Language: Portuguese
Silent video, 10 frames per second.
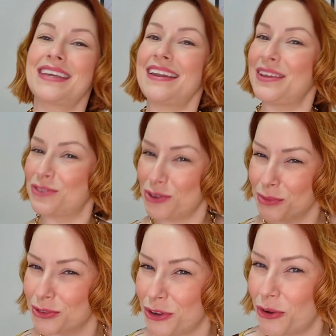mas que nem
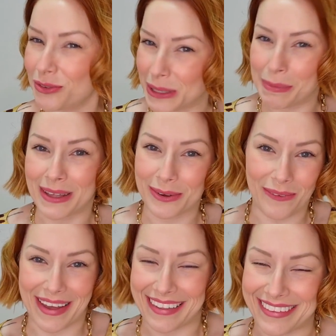todo mundo foi contemplado
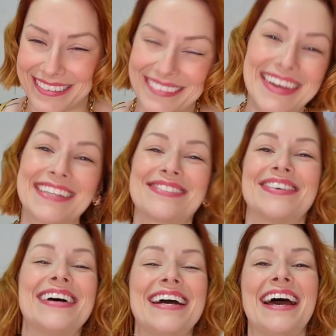com ela, não é
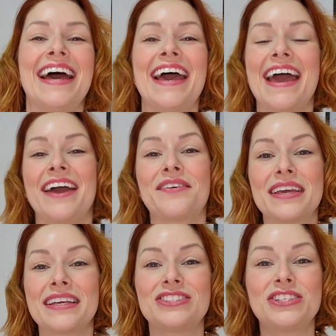mesmo? É, o
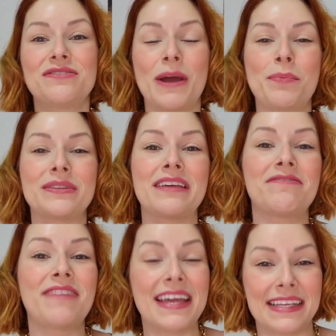que, que a gente vai
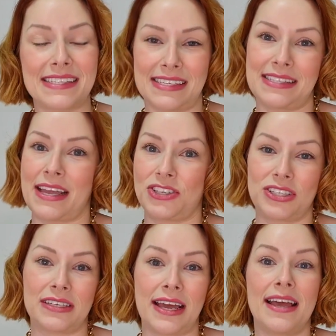poder ver nessa
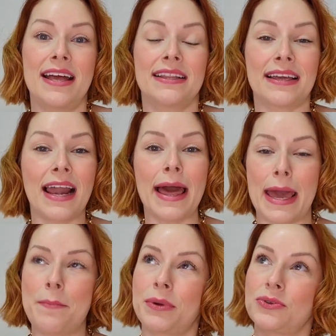estética, né? Naquela
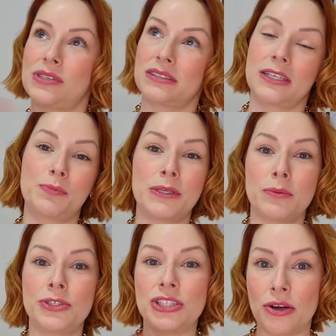época, os herdeiros,
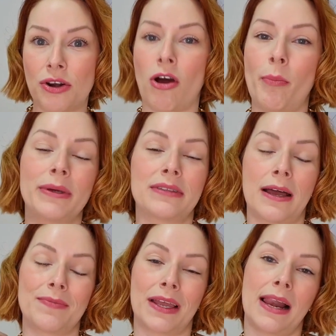principalmente da Europa,
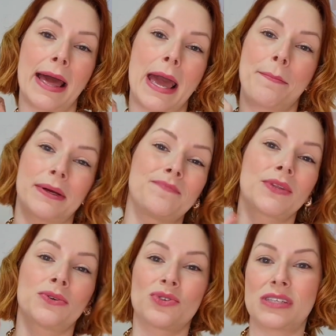tá? Naquela época,
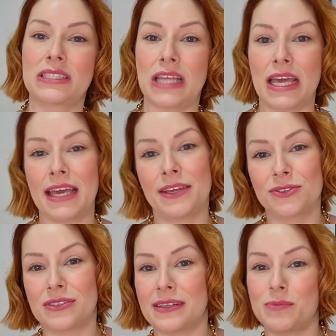os
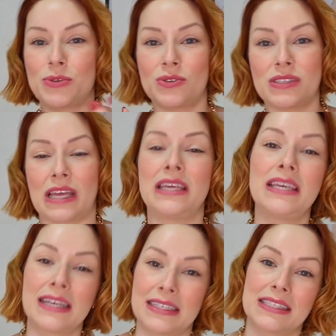herdeiros, as pessoas
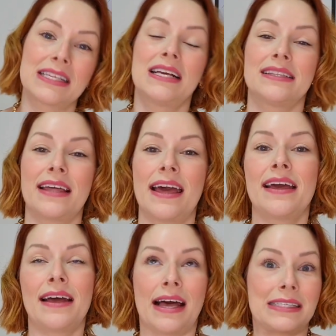ricas,
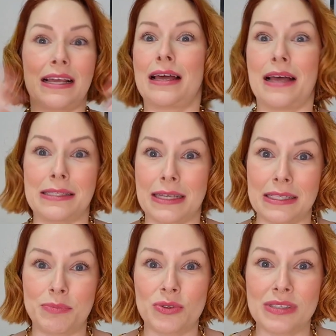né, as, as,
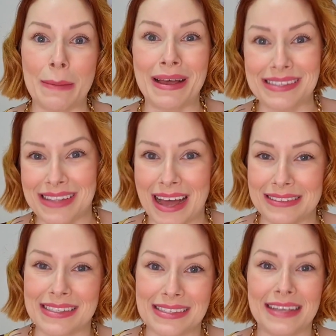aquelas pessoas
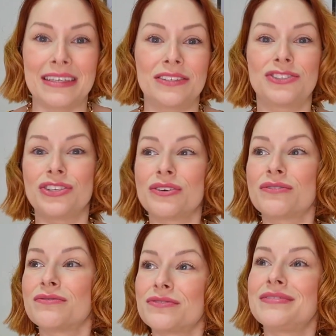abastadas, né, que
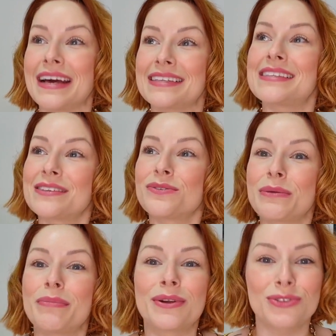tinham
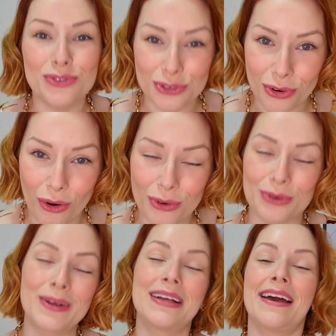nascido em berço de
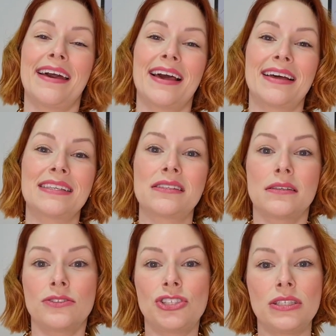ouro,
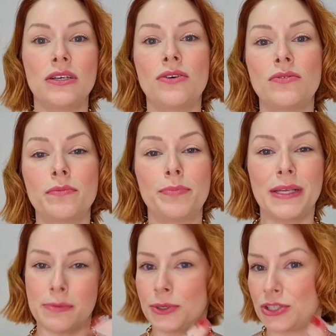elas tinham,
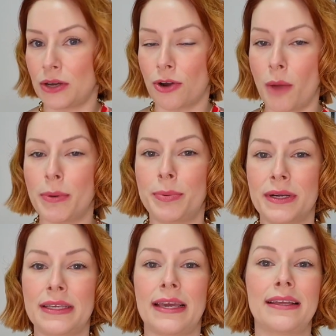principalmente na Europa,
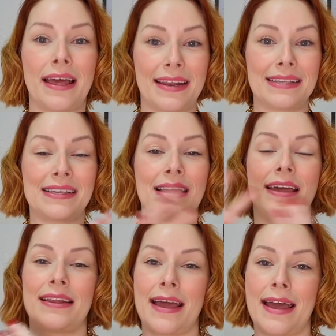porque é, nessa,
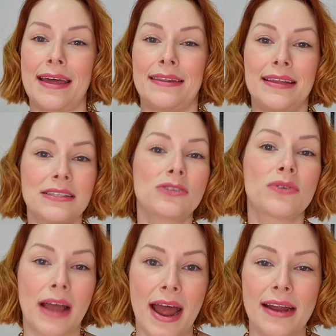é nesse
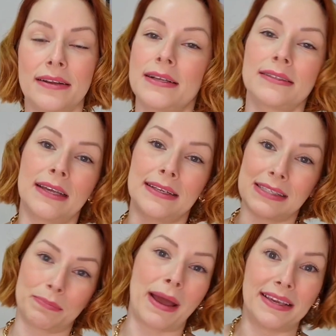lugar, né,
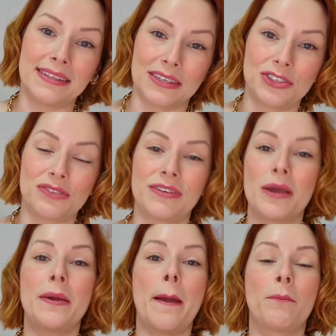nesse país, que a gente
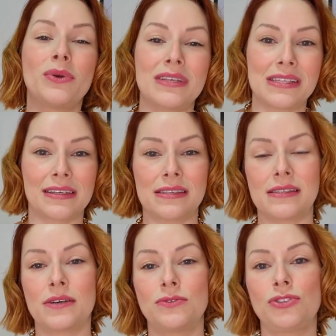vê muito essa
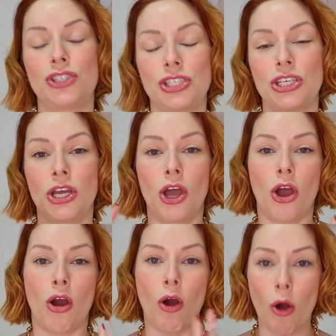questão de
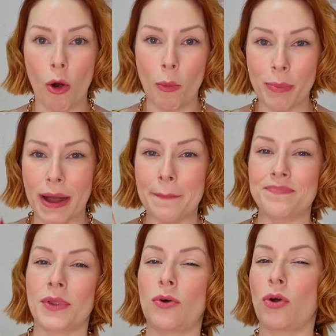roupa
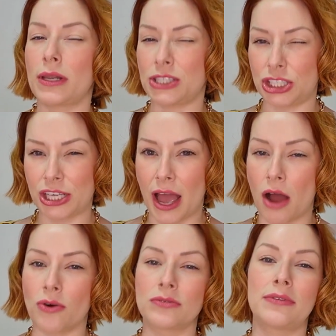
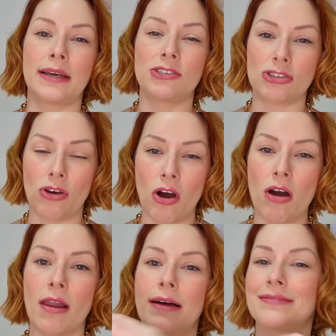colegial, da
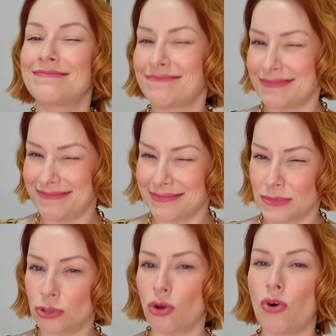escola,
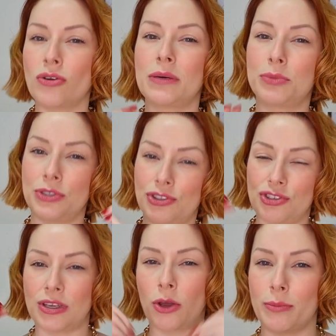toda
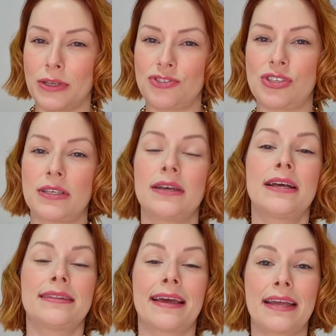bonitinha, engomadinha,
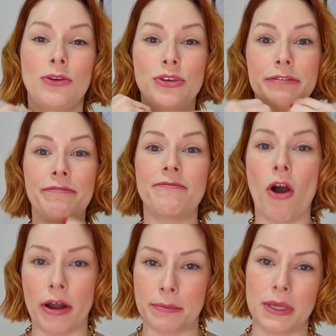naquele
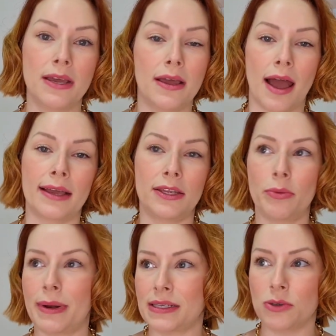uniforme. Aqui
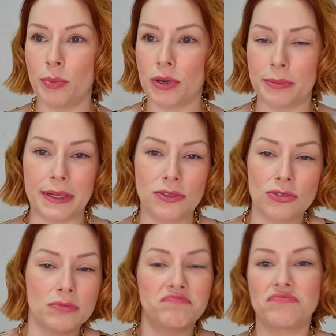no Brasil, pelo
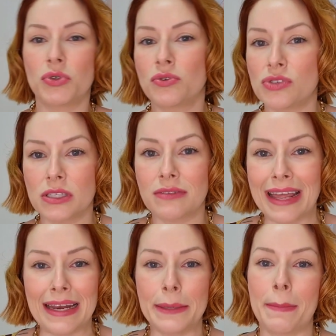menos, não consigo
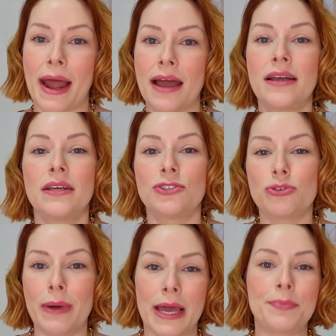nem lembrar
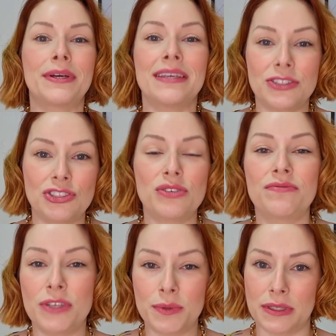de uma época em que a
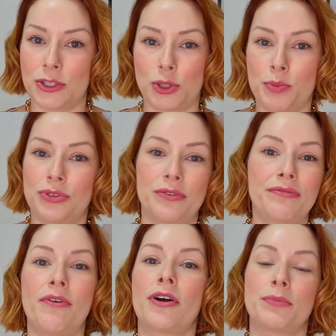gente viu esse tipo de
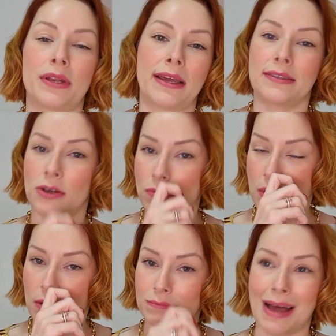uniforme, né?
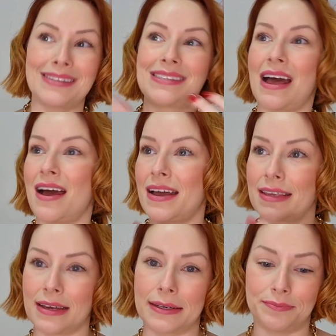Então, uma
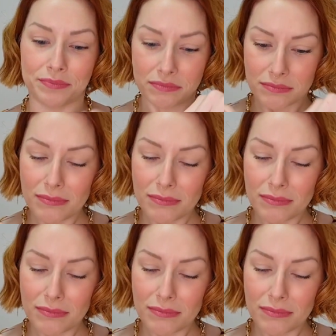saia